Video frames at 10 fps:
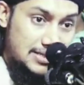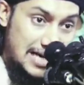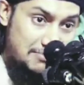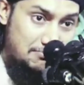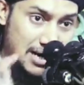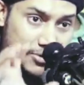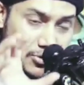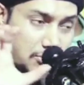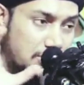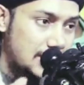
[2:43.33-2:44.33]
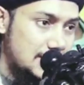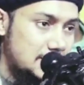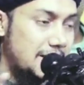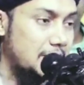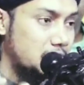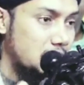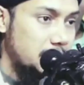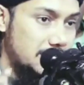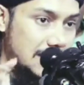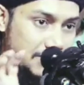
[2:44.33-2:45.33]
টাইম ভাগ করে করে স্মার্ট হতে
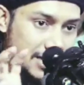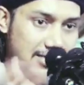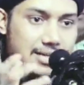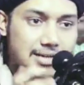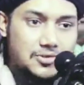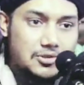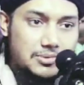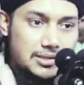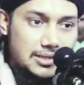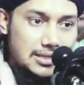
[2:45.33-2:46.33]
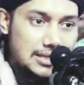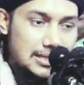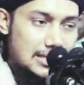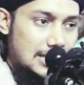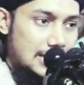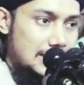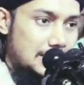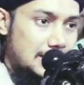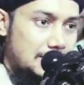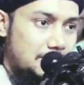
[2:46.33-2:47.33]
হবে টাইমটা কাজে লাগাতে হবে
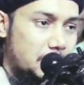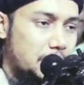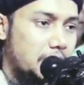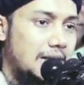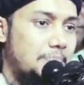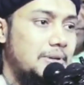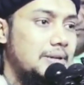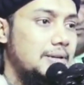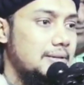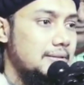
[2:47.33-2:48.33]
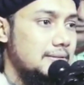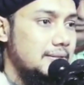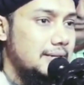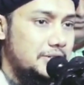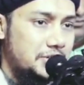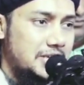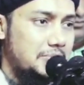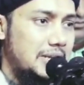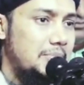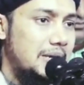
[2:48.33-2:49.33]
মনে করেন আপনি শীতের
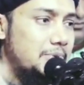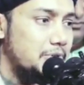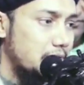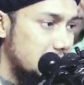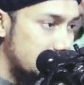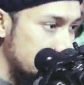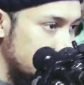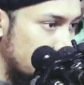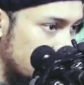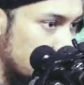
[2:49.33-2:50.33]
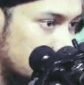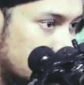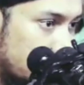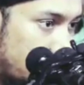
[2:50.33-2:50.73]
বেলা ব্যাডমিন্টন খেলছেন কথার কথা